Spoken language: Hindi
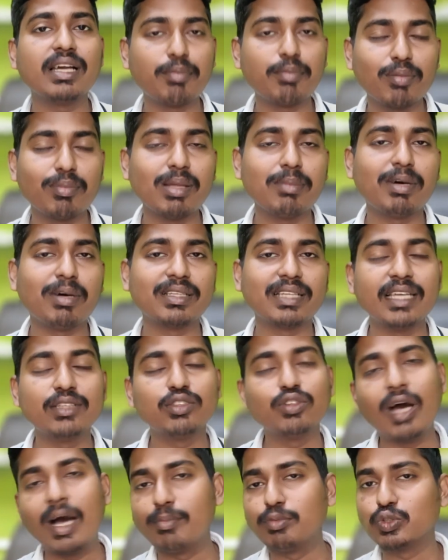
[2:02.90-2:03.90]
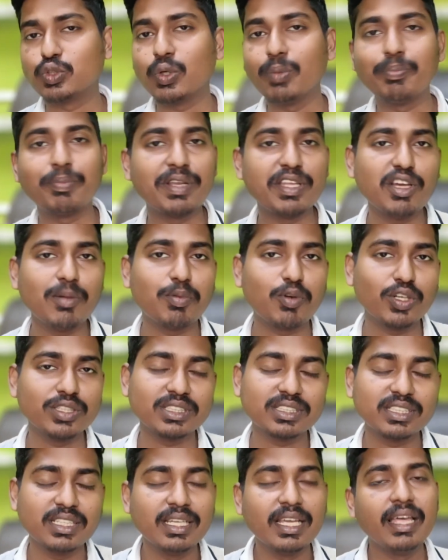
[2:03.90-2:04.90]
का प्रॉब्लम आता है तो हम उसको फ्री ऑफ
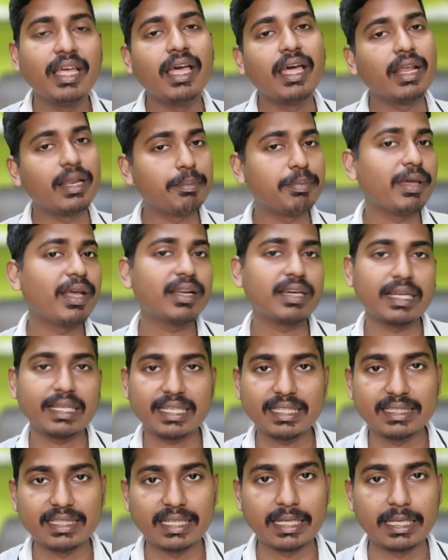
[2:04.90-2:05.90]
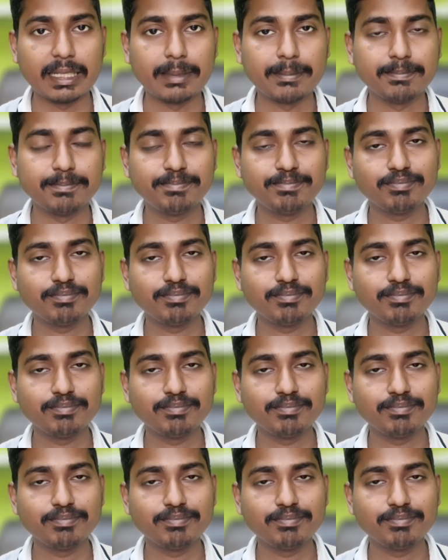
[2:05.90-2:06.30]
कॉस्ट रिपेयर करके देंगे